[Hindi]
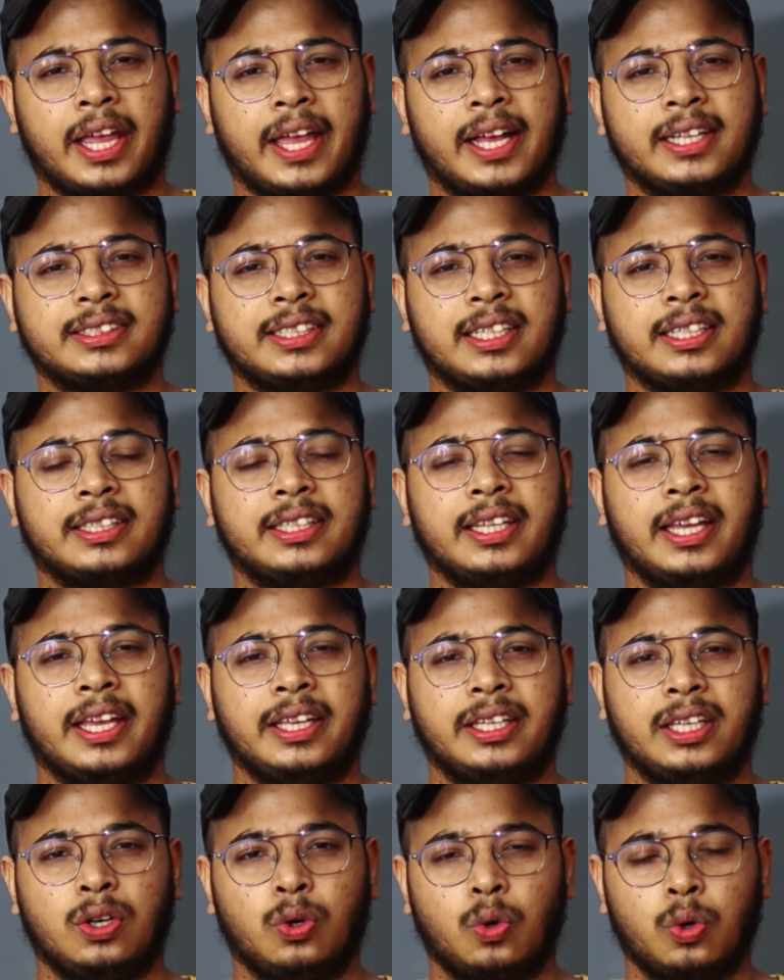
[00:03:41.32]
कह सकते
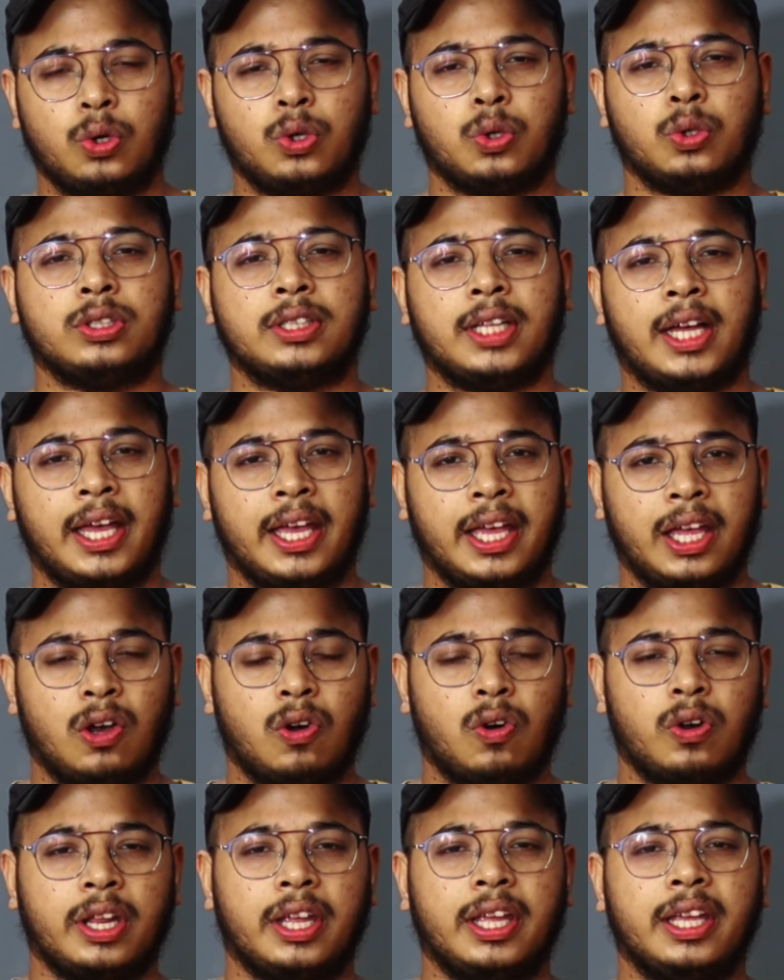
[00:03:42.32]
हैं कि गुट होता है
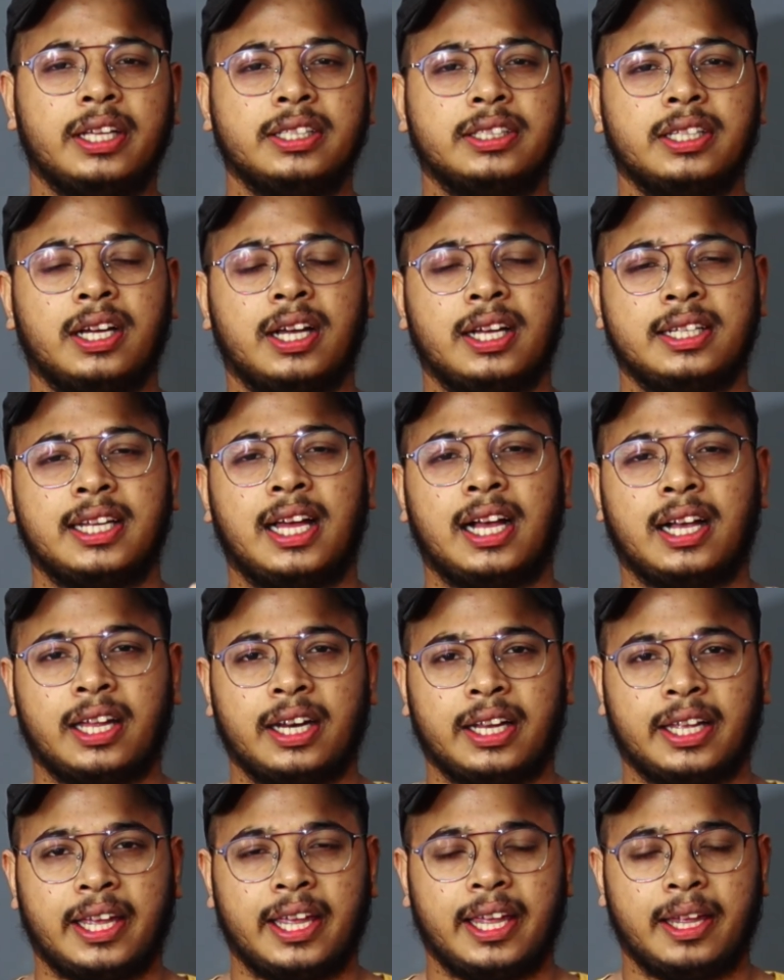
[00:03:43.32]
और एक जगह जा
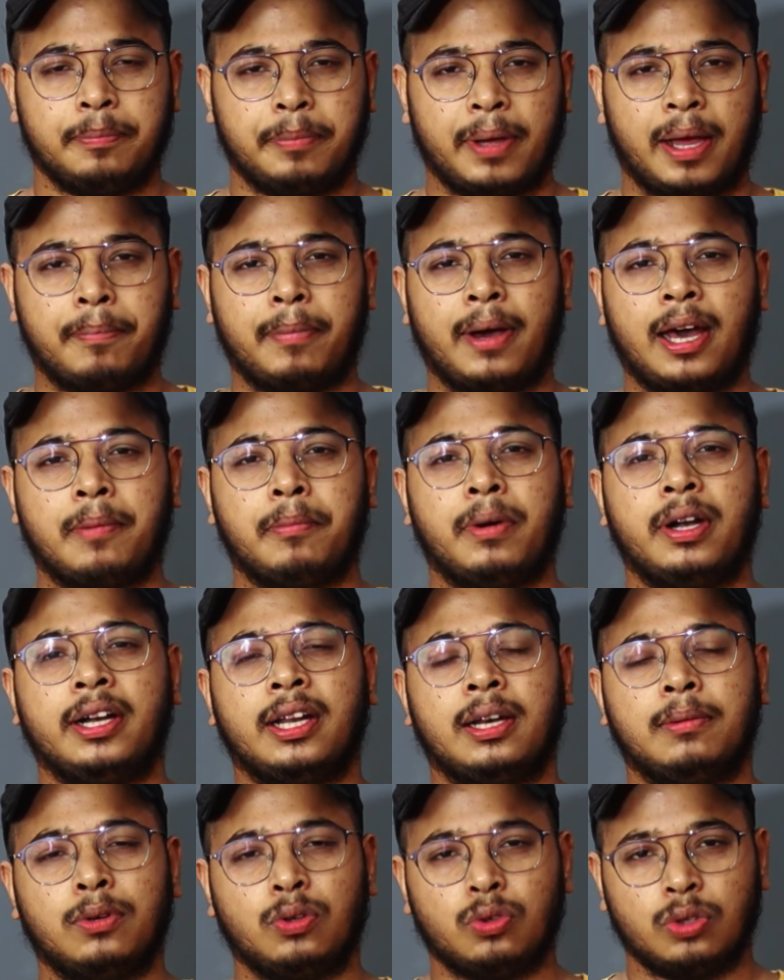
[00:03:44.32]
कर के एक व्यापार
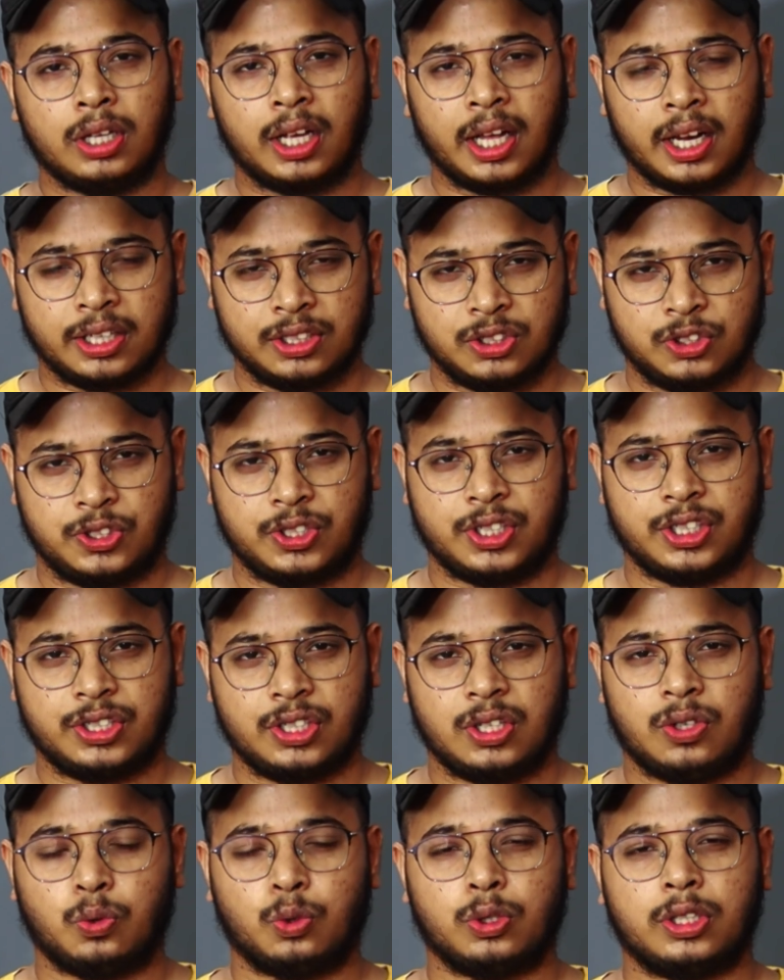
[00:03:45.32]
मंडल में उनका
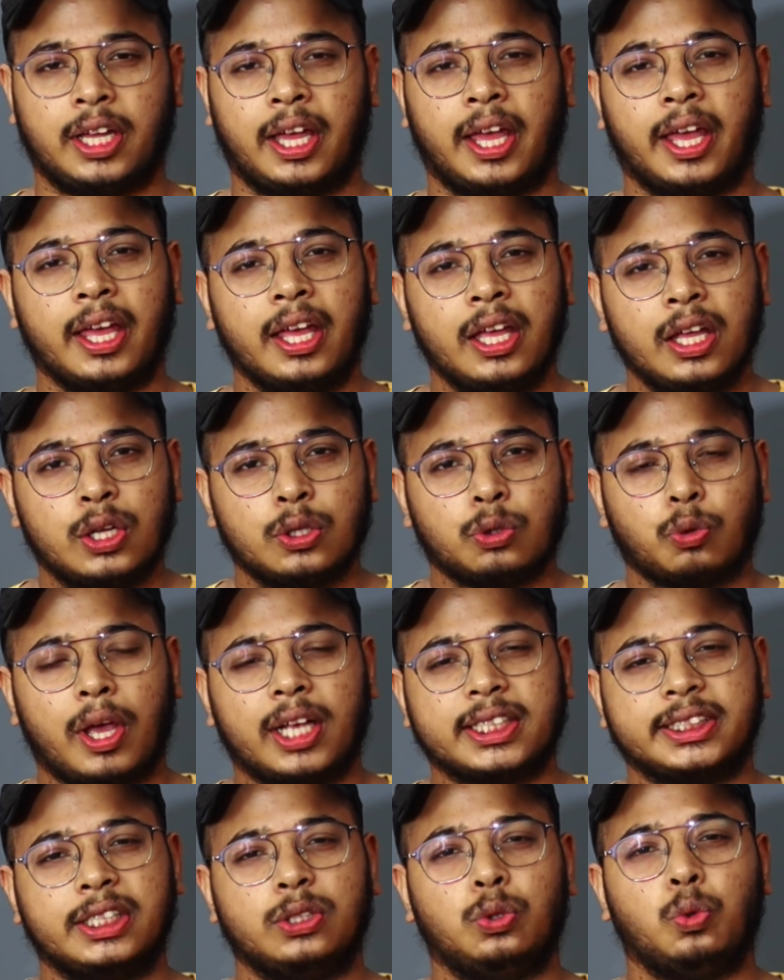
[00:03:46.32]
रजिस्ट्रेशन होता है तो
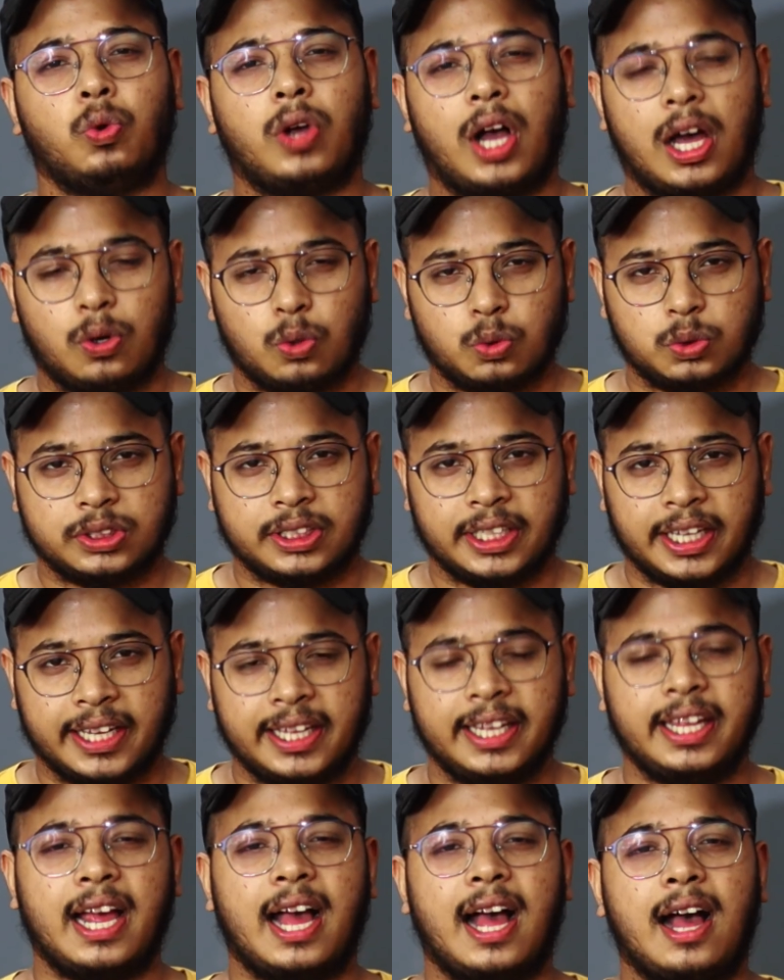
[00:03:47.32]
ऐसी दुकानों से
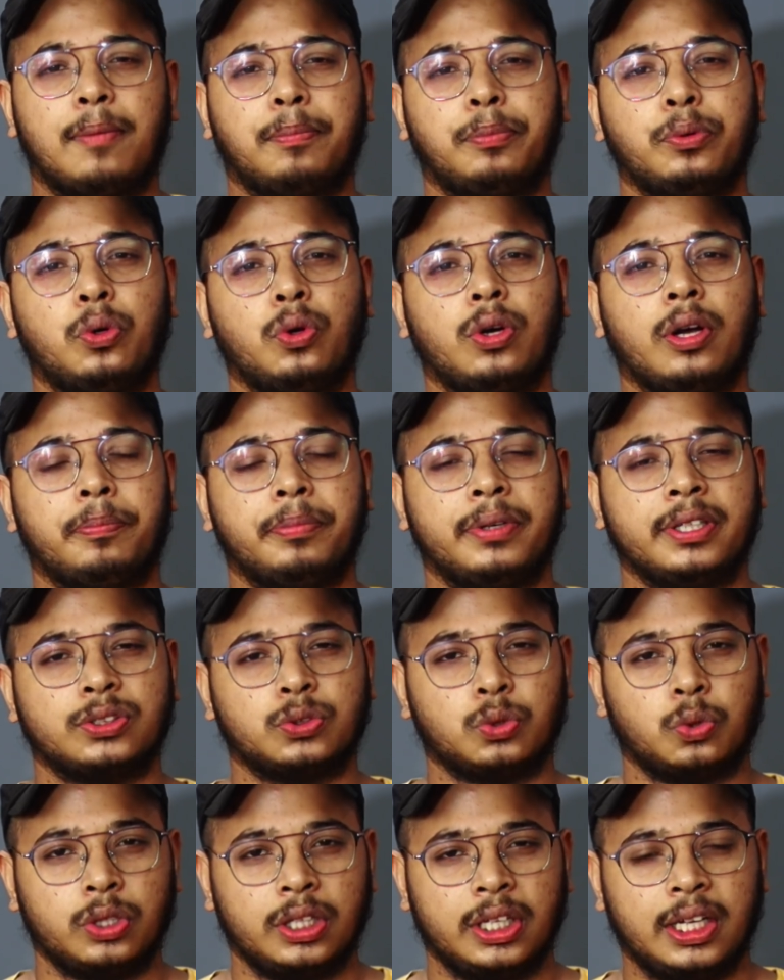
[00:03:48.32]
ही आप लोग अपने
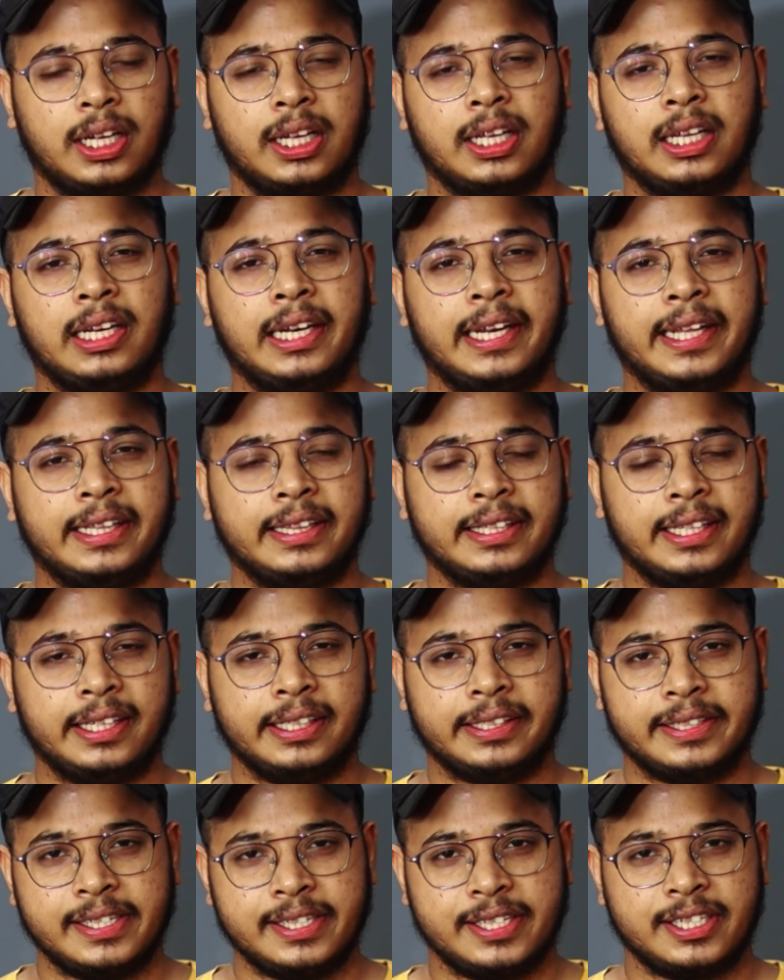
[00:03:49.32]
सोने की लेन
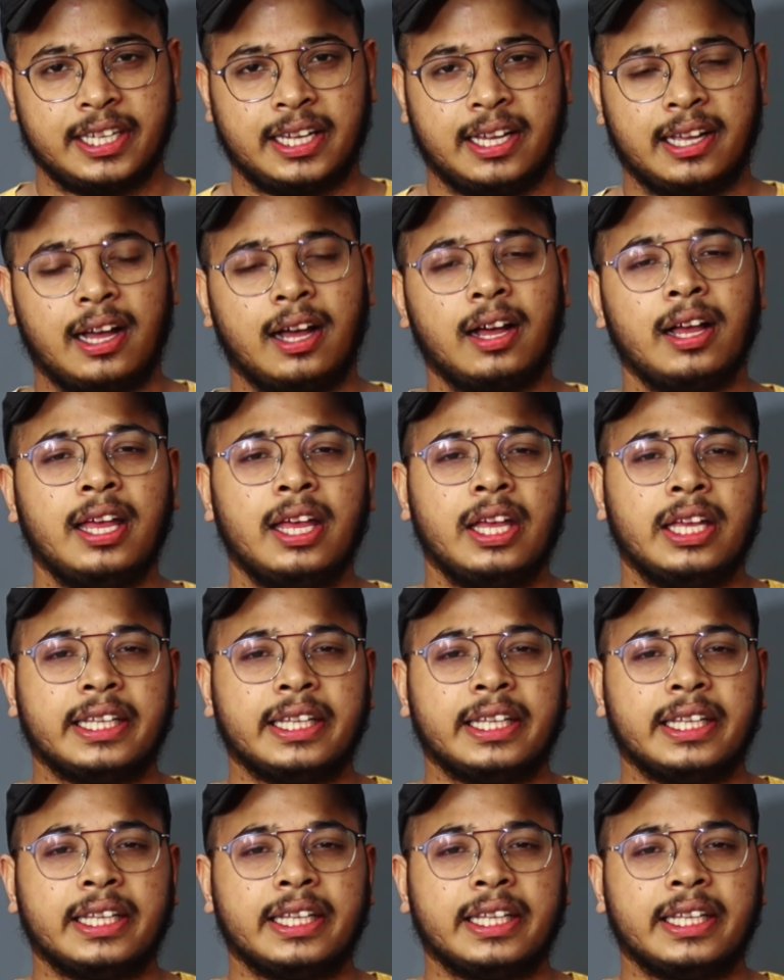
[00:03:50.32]
देन कीजिएगा